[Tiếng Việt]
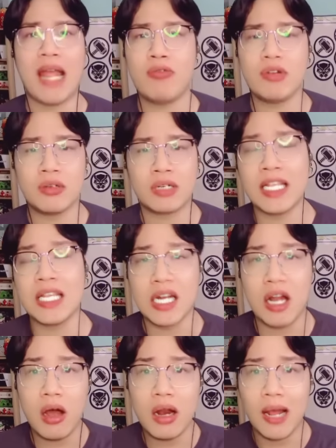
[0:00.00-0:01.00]
theo được tại vì
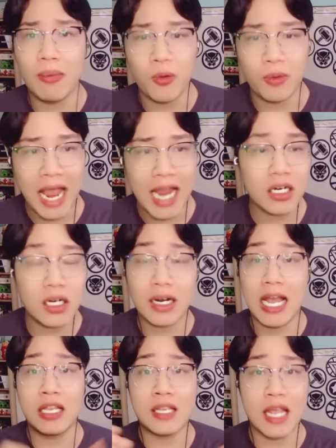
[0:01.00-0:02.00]
nó là một cái rất
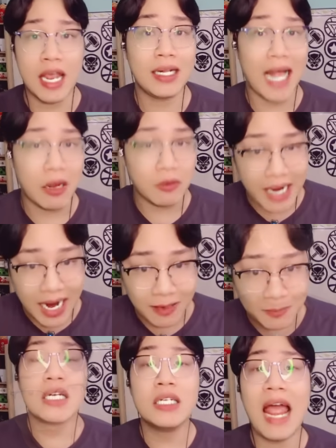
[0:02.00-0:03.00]
là dễ tạo ra
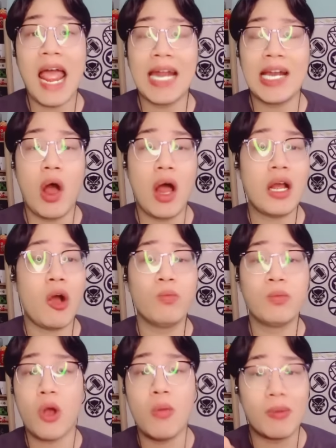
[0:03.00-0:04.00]
thứ hai nó
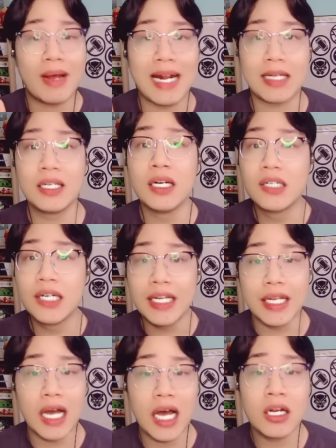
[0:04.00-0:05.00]
không có một cái đặc trưng
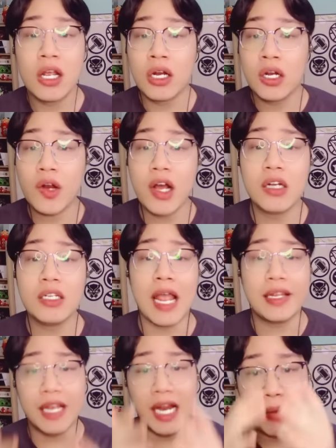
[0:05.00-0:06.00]
riêng gì hết nó đơn
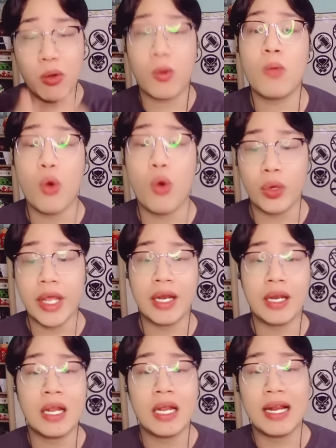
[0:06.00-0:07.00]
giản chỉ là một con bù nhìn
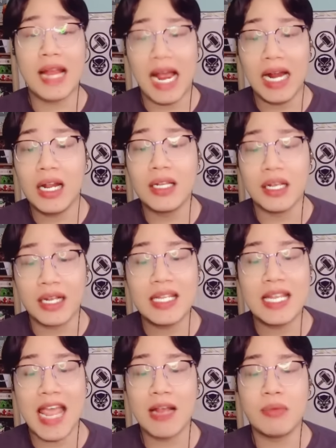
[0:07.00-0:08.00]
gắn lên những cái
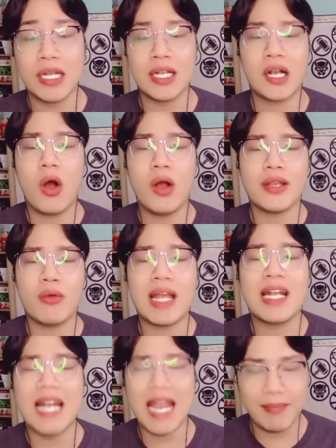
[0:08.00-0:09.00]
trang bị có trong
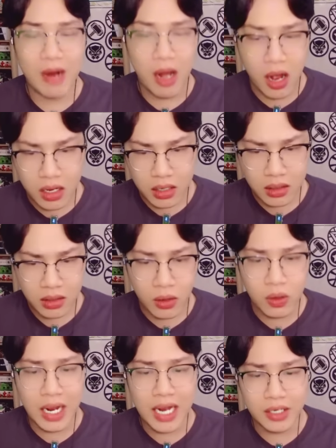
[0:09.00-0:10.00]
cái game đó
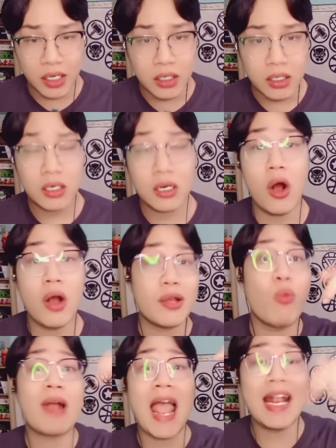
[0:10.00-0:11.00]
ok chưa có
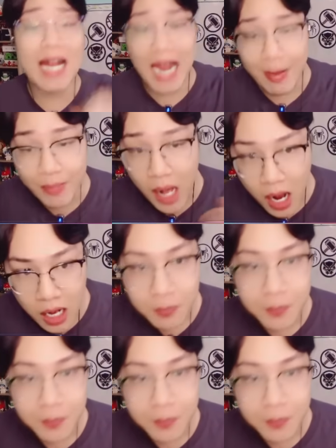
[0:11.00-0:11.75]
trong cái game đó